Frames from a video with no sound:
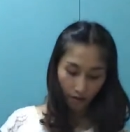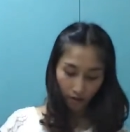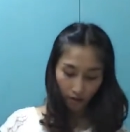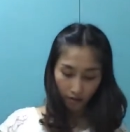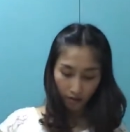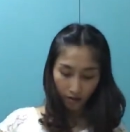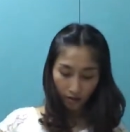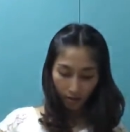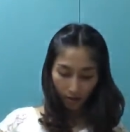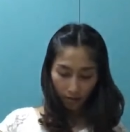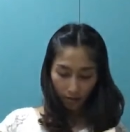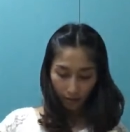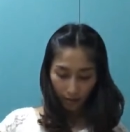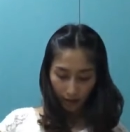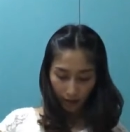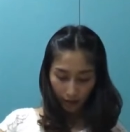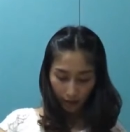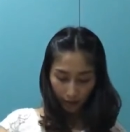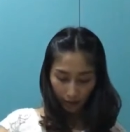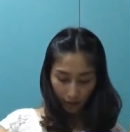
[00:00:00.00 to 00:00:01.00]
ก็
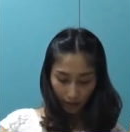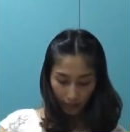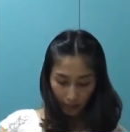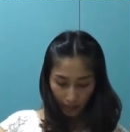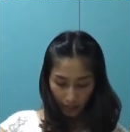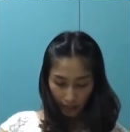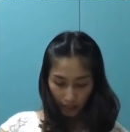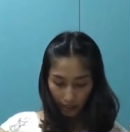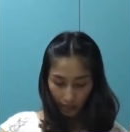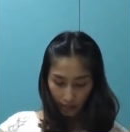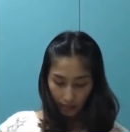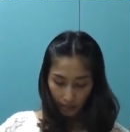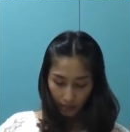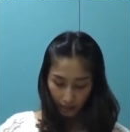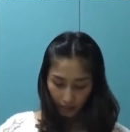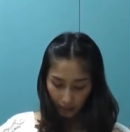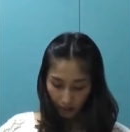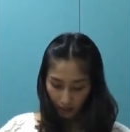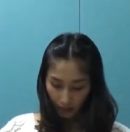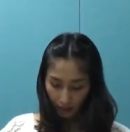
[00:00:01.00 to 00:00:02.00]
เปิดก็เจอ
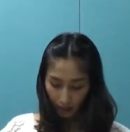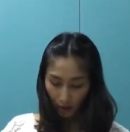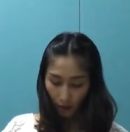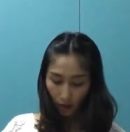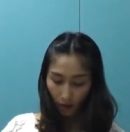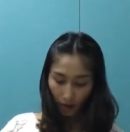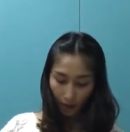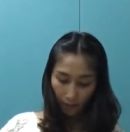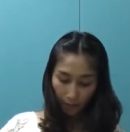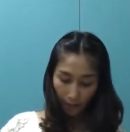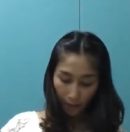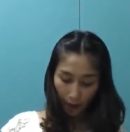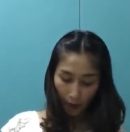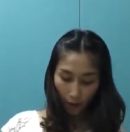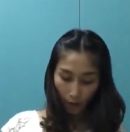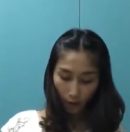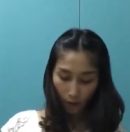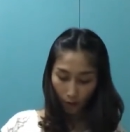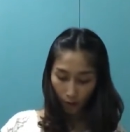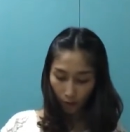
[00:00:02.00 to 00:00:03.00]
น้องกระ
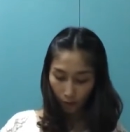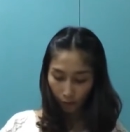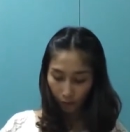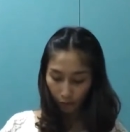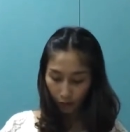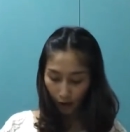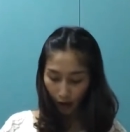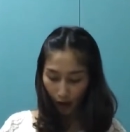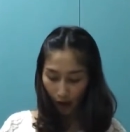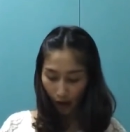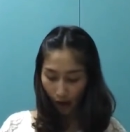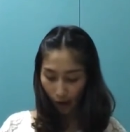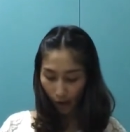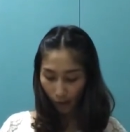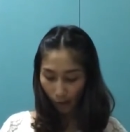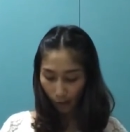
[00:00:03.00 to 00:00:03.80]
เป๋าของเรา